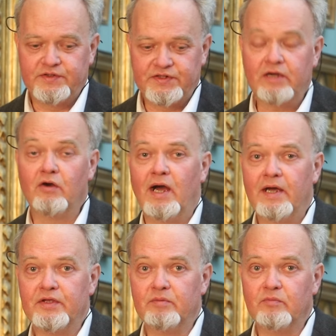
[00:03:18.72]

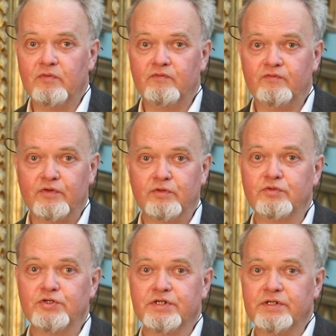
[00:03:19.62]
zakochanym w
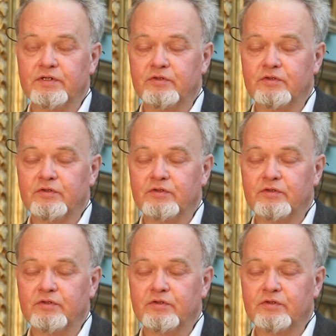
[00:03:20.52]
róży,